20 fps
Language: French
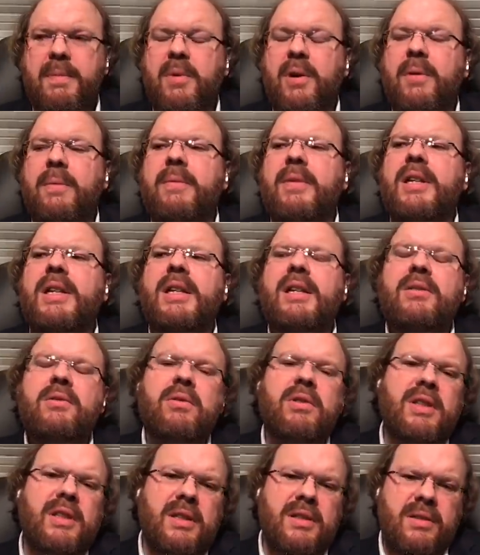Bon, il y a un
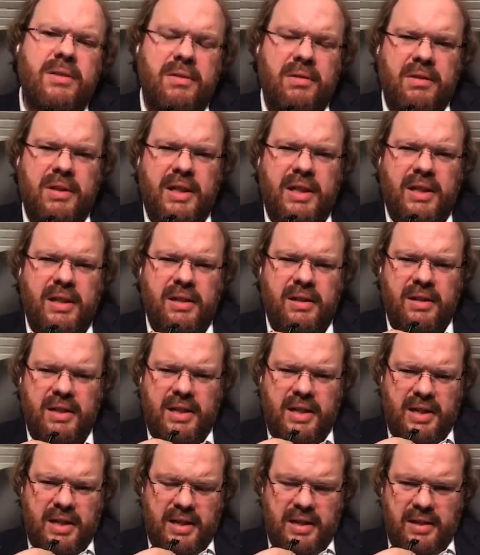truc qui est central
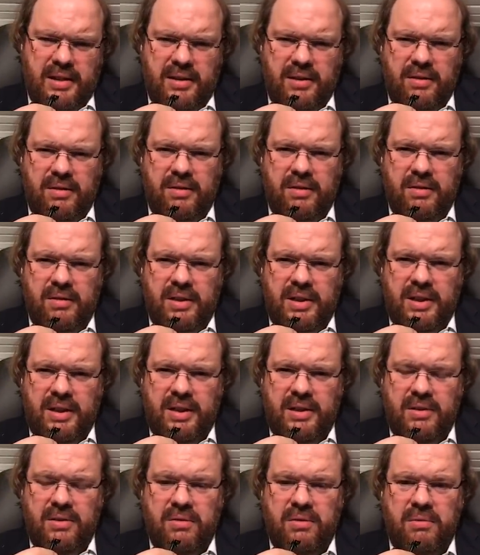dans les
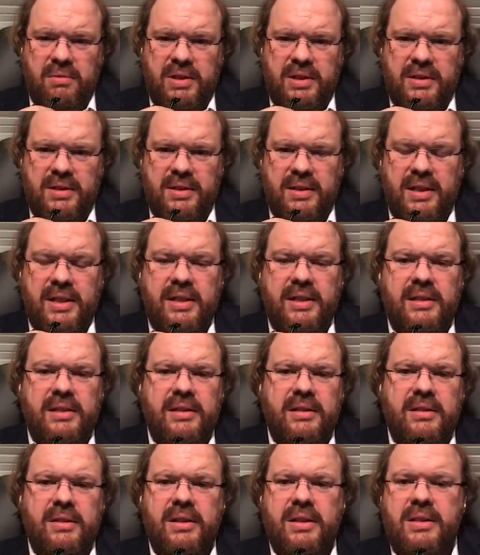crises d'angoisse, c'est la
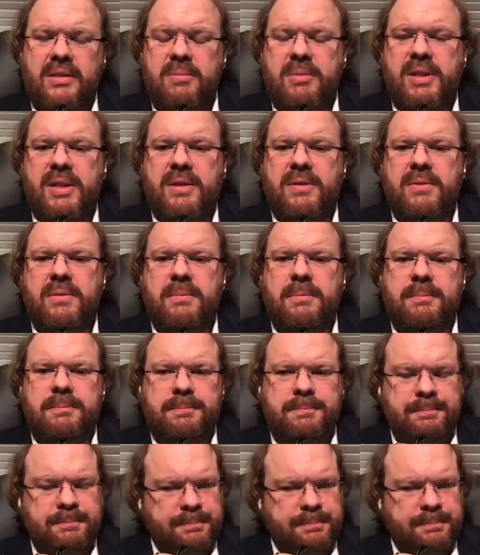euh, respiration.